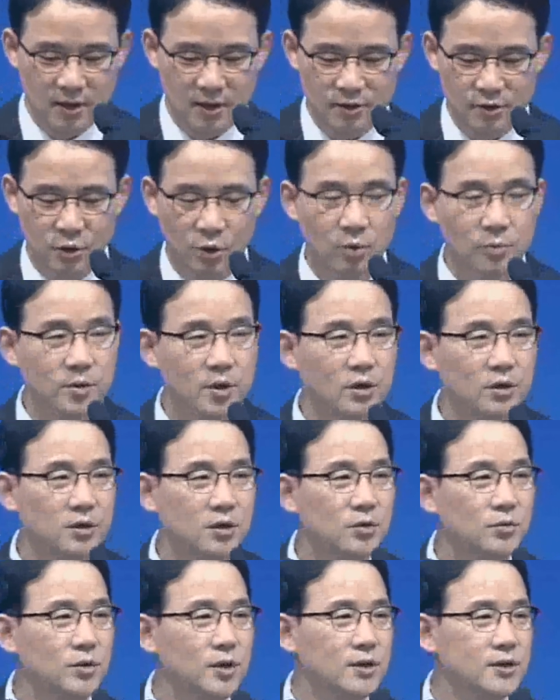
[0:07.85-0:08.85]

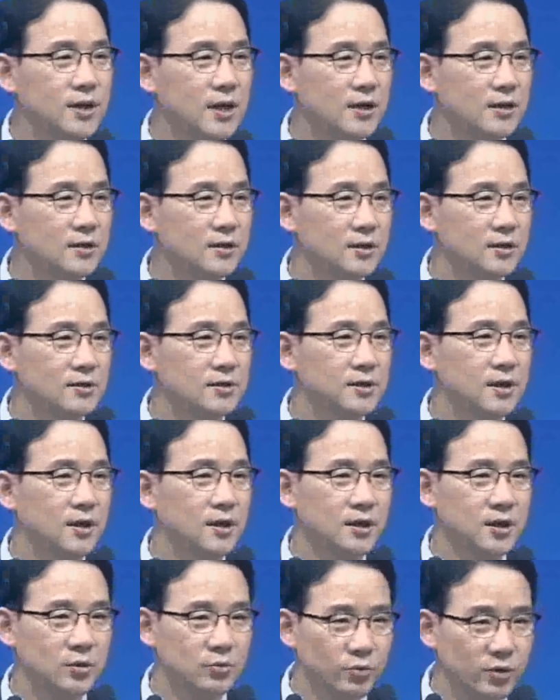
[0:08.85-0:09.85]
소명을 위해 사는
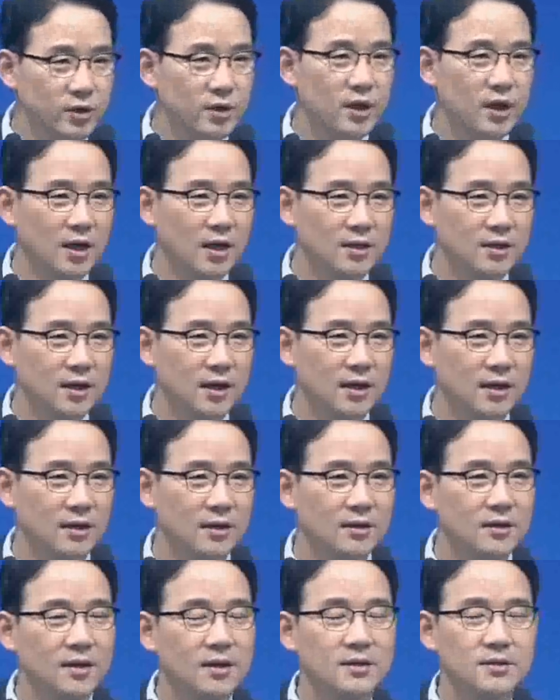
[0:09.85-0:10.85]
인생이
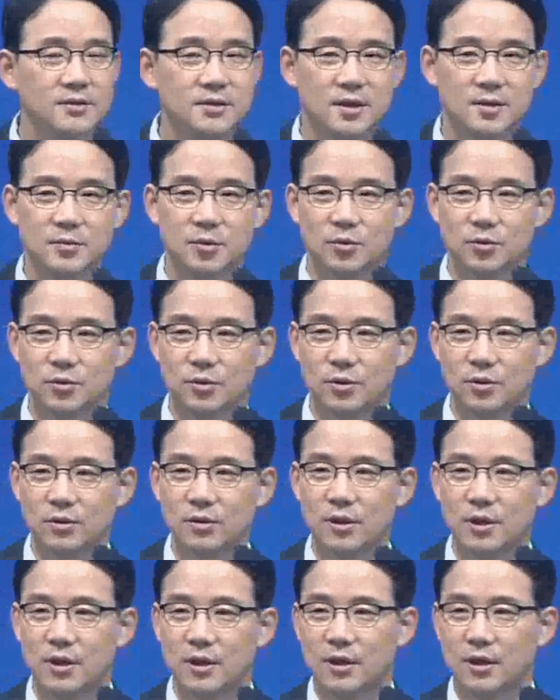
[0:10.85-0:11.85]
위대하다라는 제목으로